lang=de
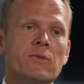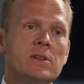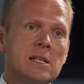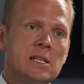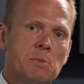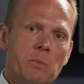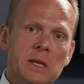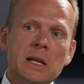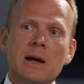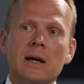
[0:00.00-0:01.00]
wir sehen das bei
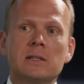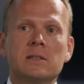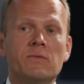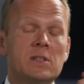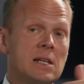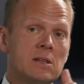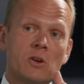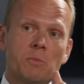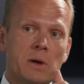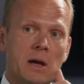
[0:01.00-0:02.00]
Minenaktien, wir sehen das
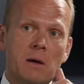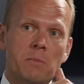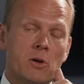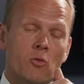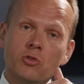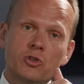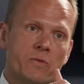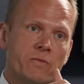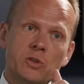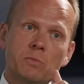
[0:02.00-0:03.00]
auch bei, bei
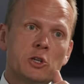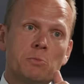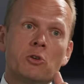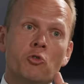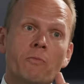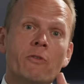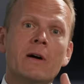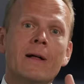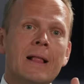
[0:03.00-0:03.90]
Rohstoffen wie zum Beispiel Kupfer.